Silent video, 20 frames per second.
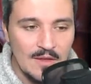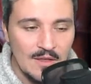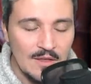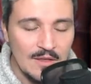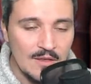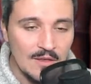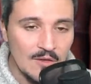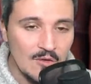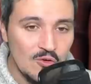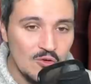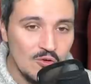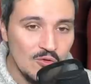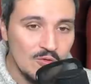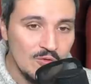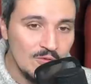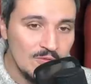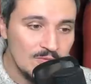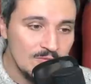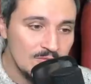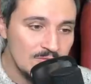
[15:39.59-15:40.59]
est un
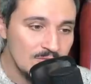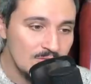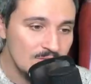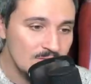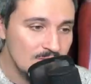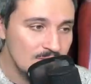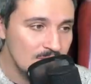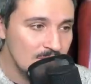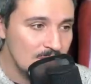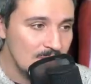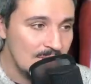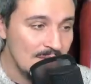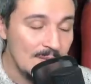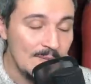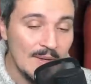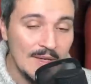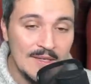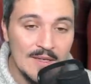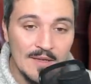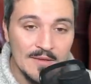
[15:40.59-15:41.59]
lieu qui
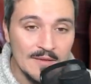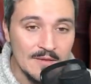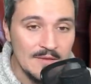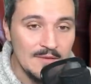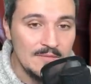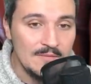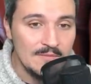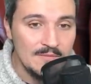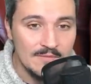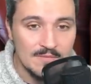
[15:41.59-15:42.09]
n'est pas gardé.